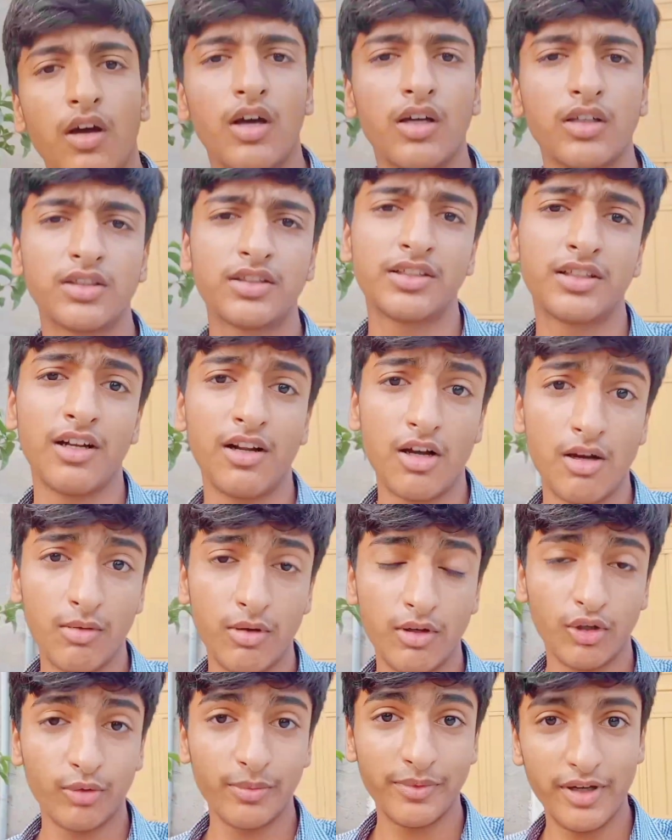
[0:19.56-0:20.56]

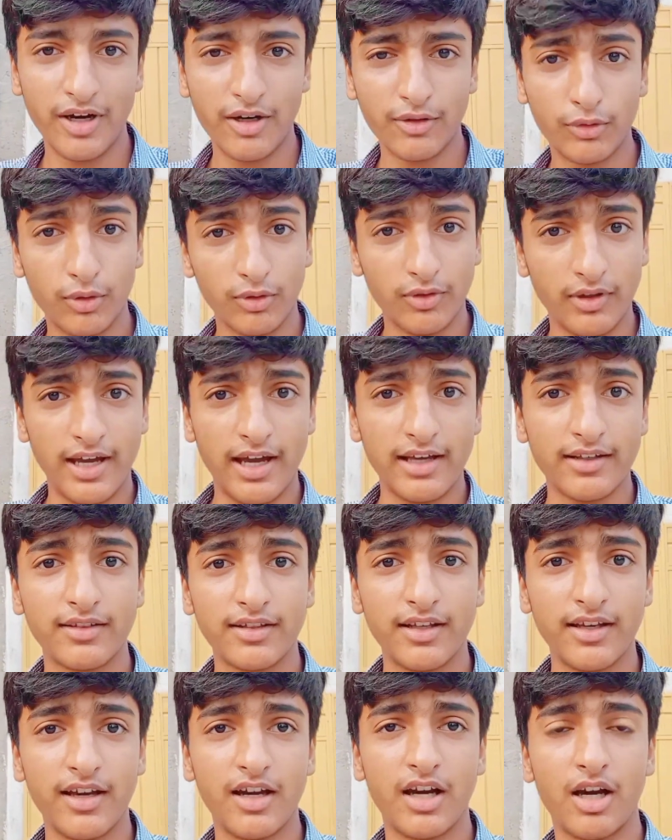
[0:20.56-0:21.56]
वालेकुम यार तो
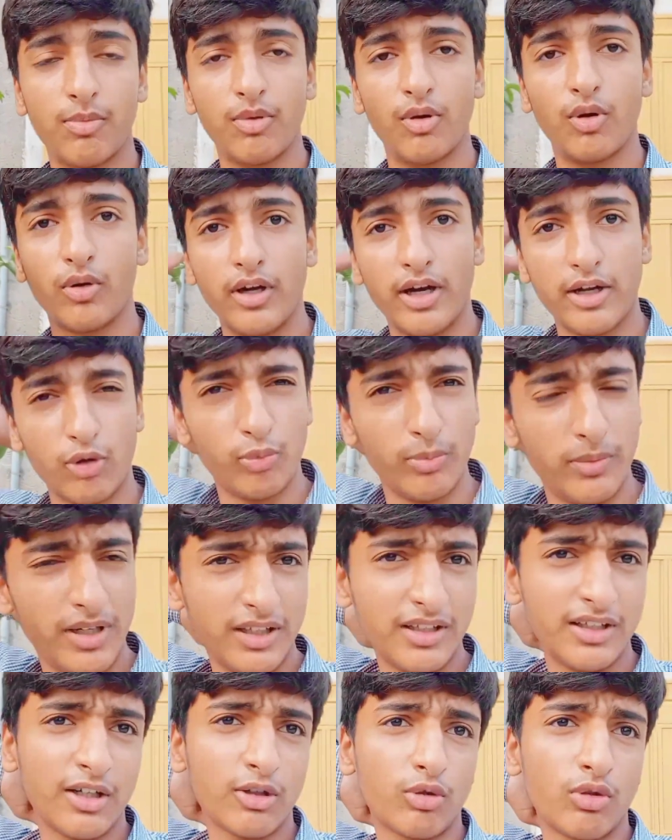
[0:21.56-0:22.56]
कैसे हैं आप लोग यार
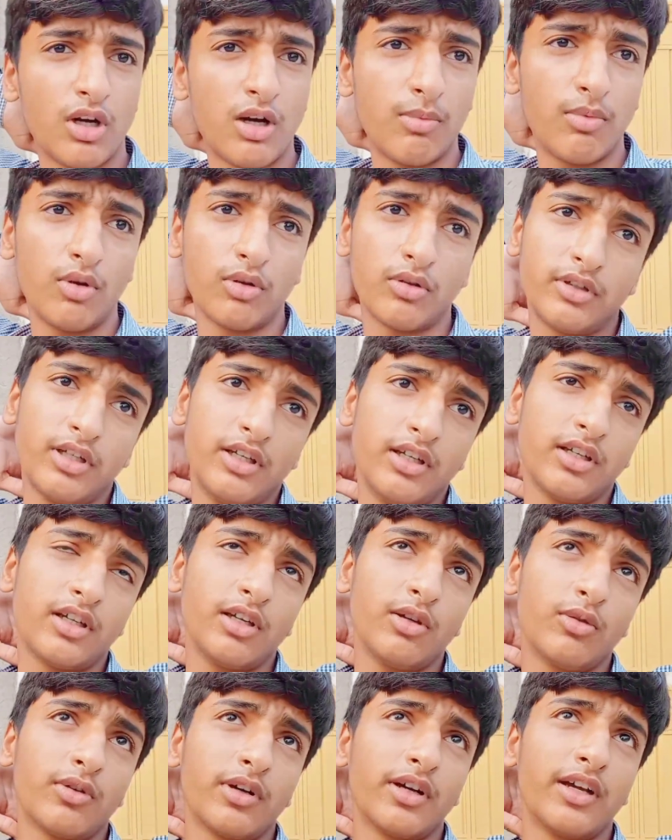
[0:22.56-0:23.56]
उम्मीद करता हूँ आप लोग ठीक
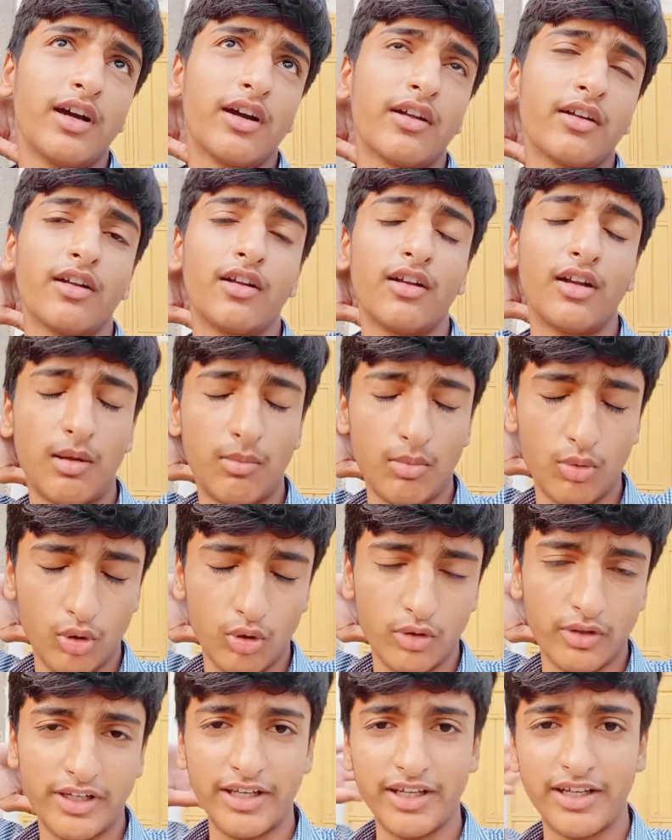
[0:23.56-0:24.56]
ही होंगे यार अल्लाह आप लोगों
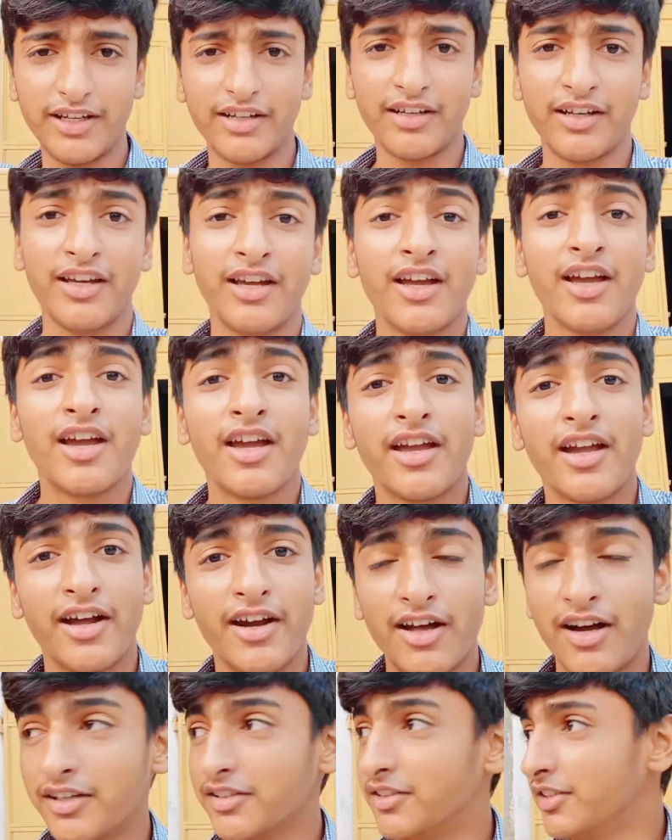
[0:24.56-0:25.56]
को ठीक रहे यार
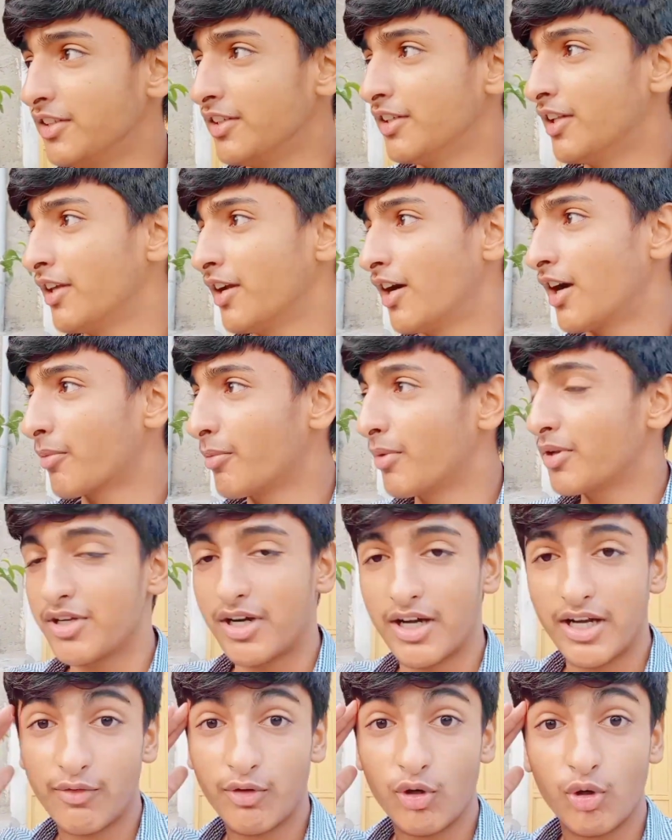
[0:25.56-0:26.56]
आज ईद है यार मैं
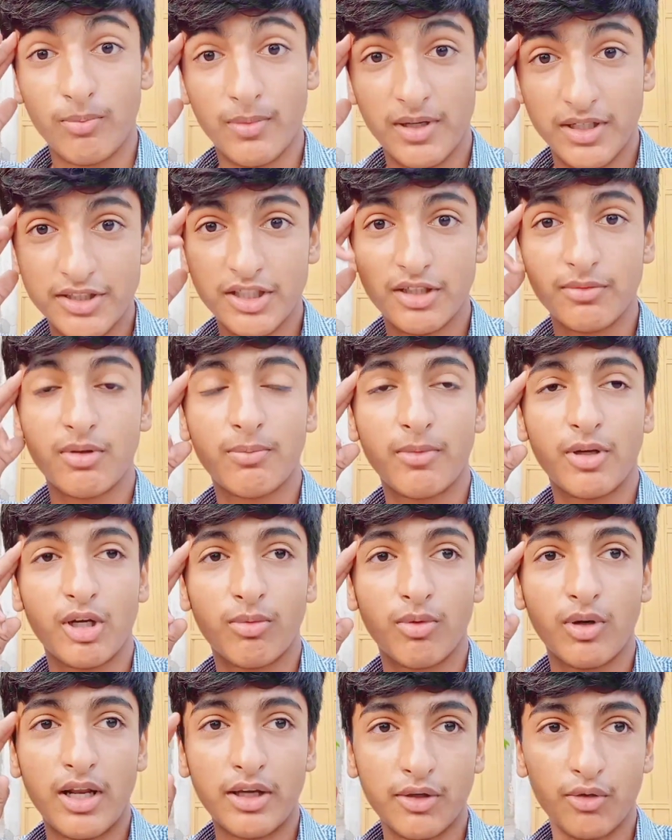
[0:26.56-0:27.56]
जाने वाला हूँ मस्जिद में मैंने
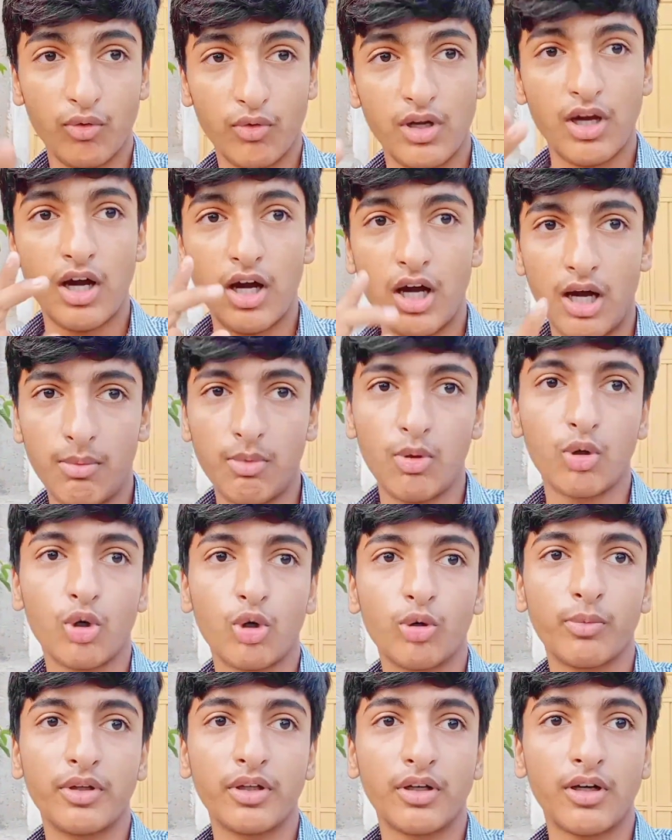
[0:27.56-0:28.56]
बोला क्यों ना आप लोगों
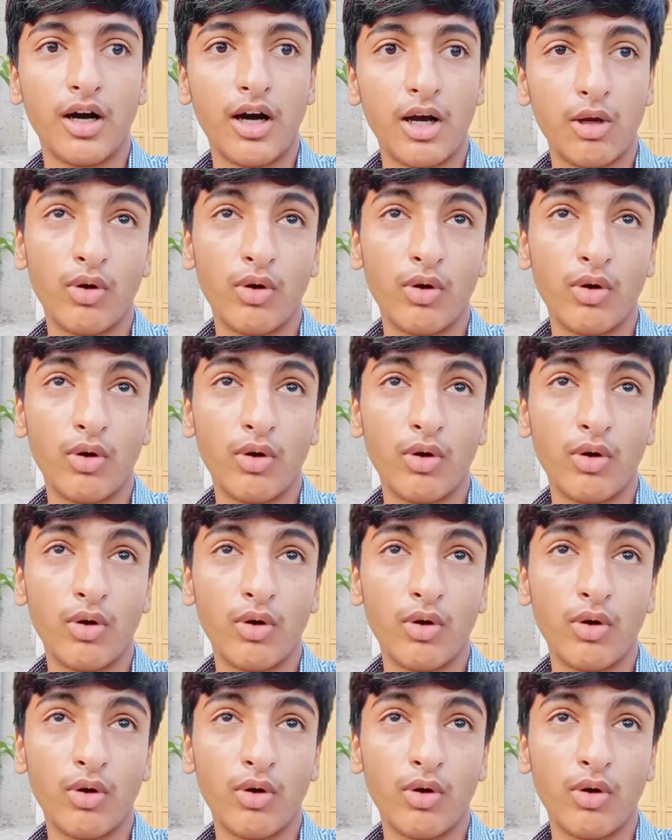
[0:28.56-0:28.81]
को भी दिखा